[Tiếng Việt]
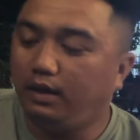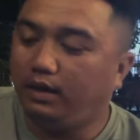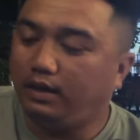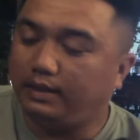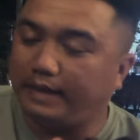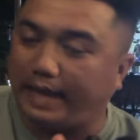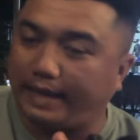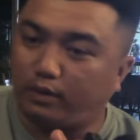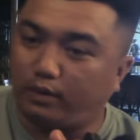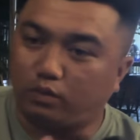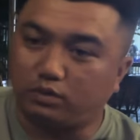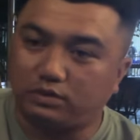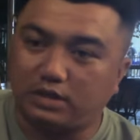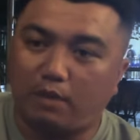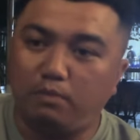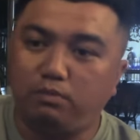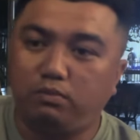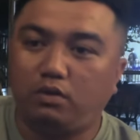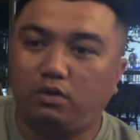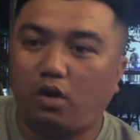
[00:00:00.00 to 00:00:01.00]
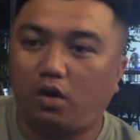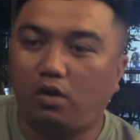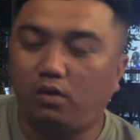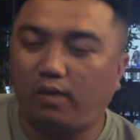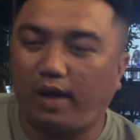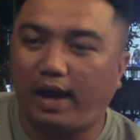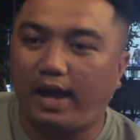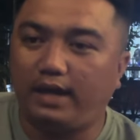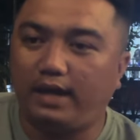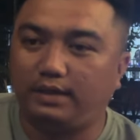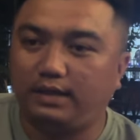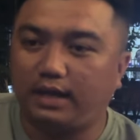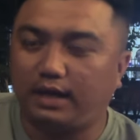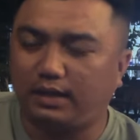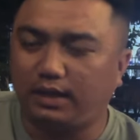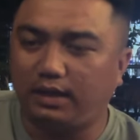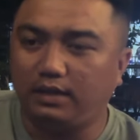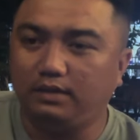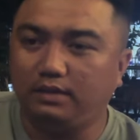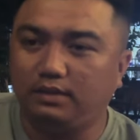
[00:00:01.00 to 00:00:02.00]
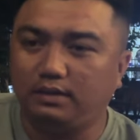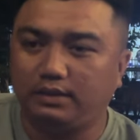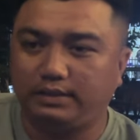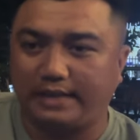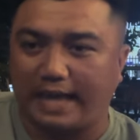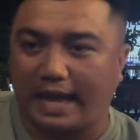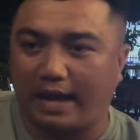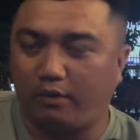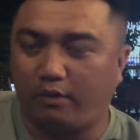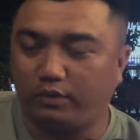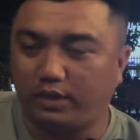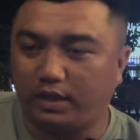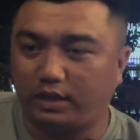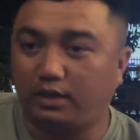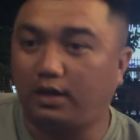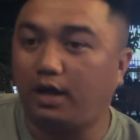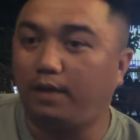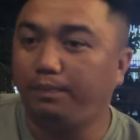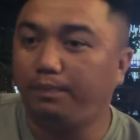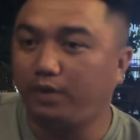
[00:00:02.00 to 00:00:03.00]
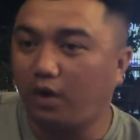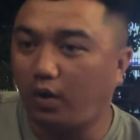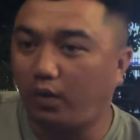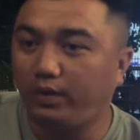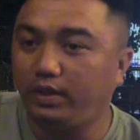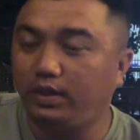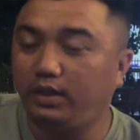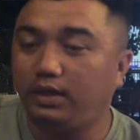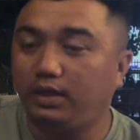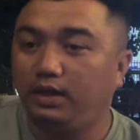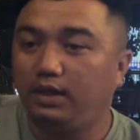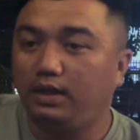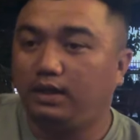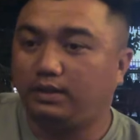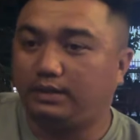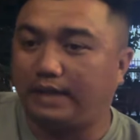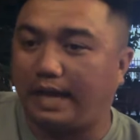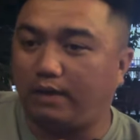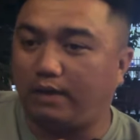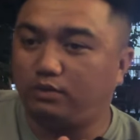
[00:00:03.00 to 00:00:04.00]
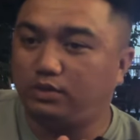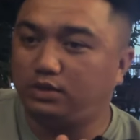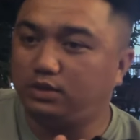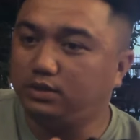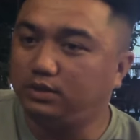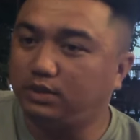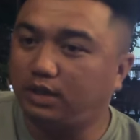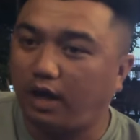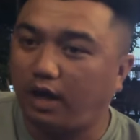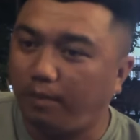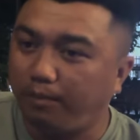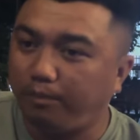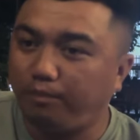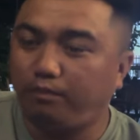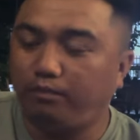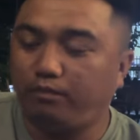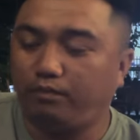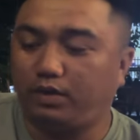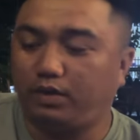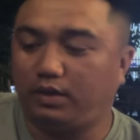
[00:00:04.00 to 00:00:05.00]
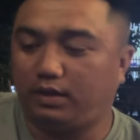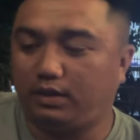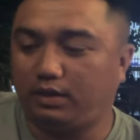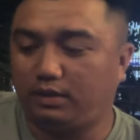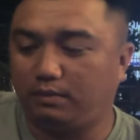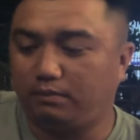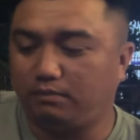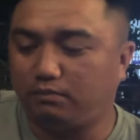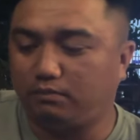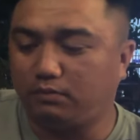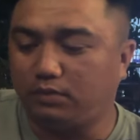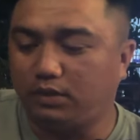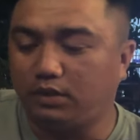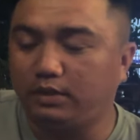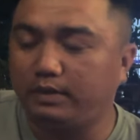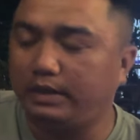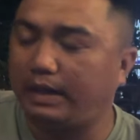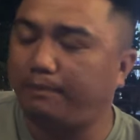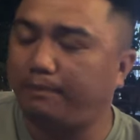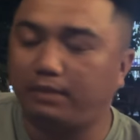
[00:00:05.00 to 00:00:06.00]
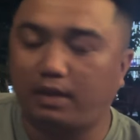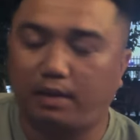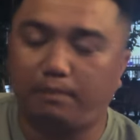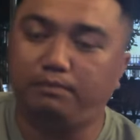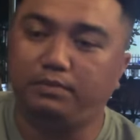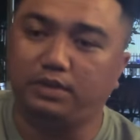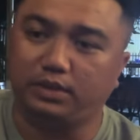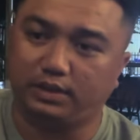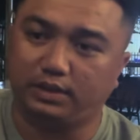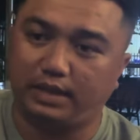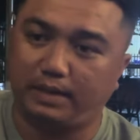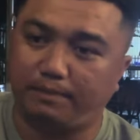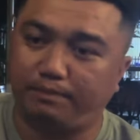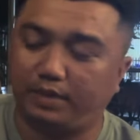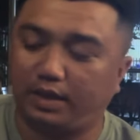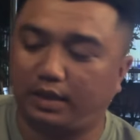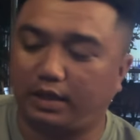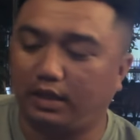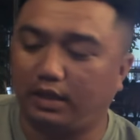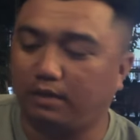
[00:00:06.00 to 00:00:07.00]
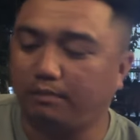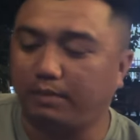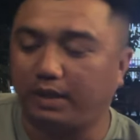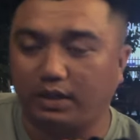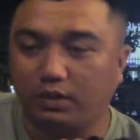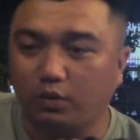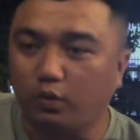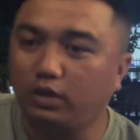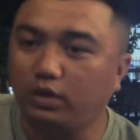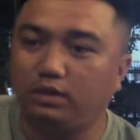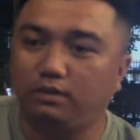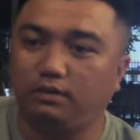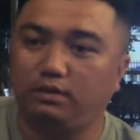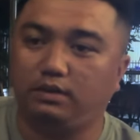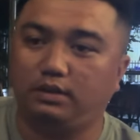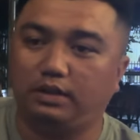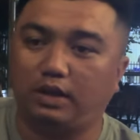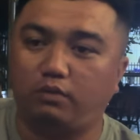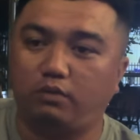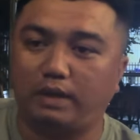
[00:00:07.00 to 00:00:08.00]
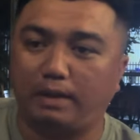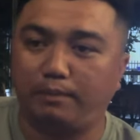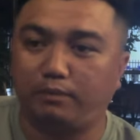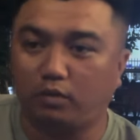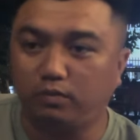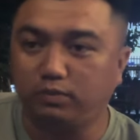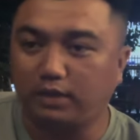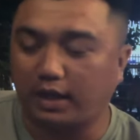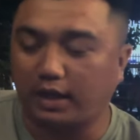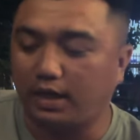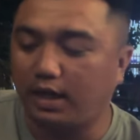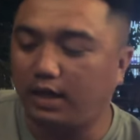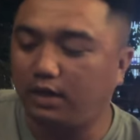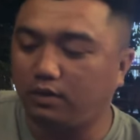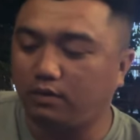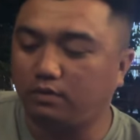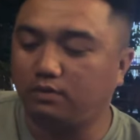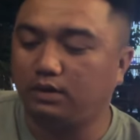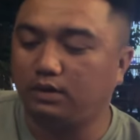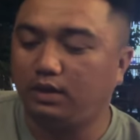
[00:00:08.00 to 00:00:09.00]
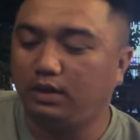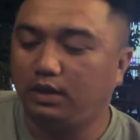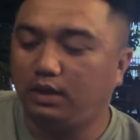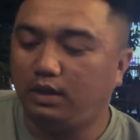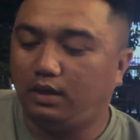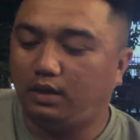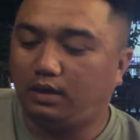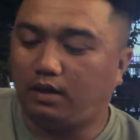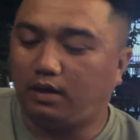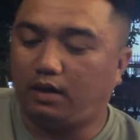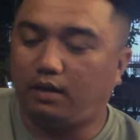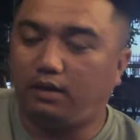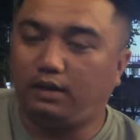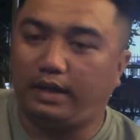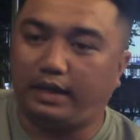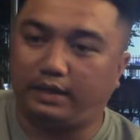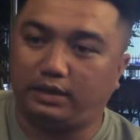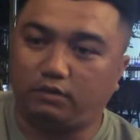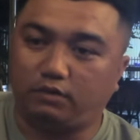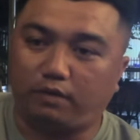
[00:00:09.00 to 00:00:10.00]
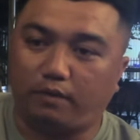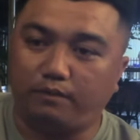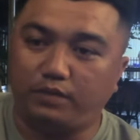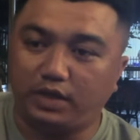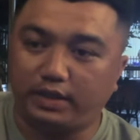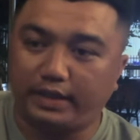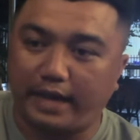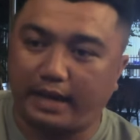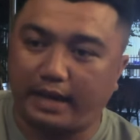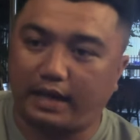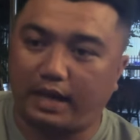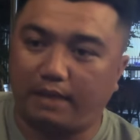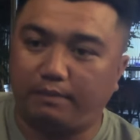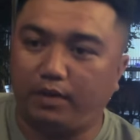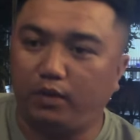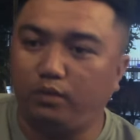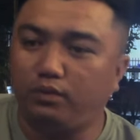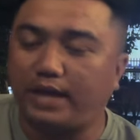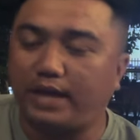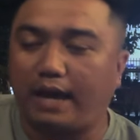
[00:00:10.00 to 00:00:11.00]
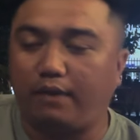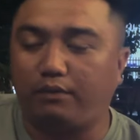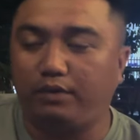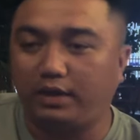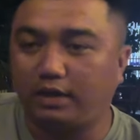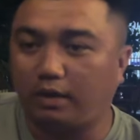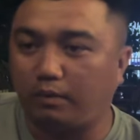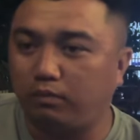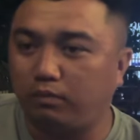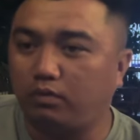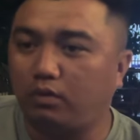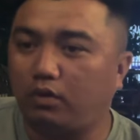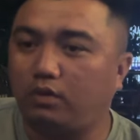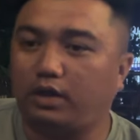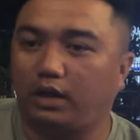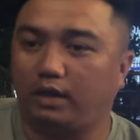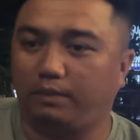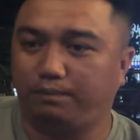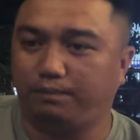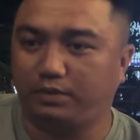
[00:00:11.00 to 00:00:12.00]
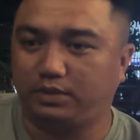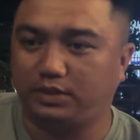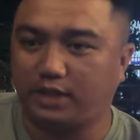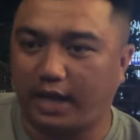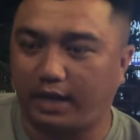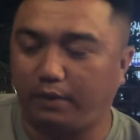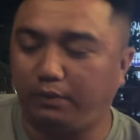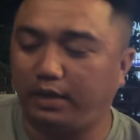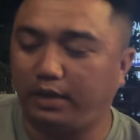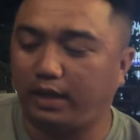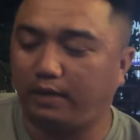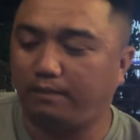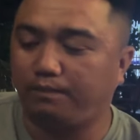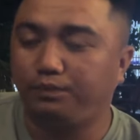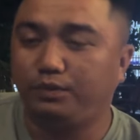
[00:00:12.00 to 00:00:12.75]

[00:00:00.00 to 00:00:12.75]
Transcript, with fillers: gai cuộc sống, thói quá, thắt lưng, chào dịch khớp gối, đau xương khớp, rồi nửa năm năm 10 năm này kia bị gút, lâu năm cũng trị hết luôn. Đó là thực phẩm chức năng này em Hiếu trao đi không có kịp sể quý vị.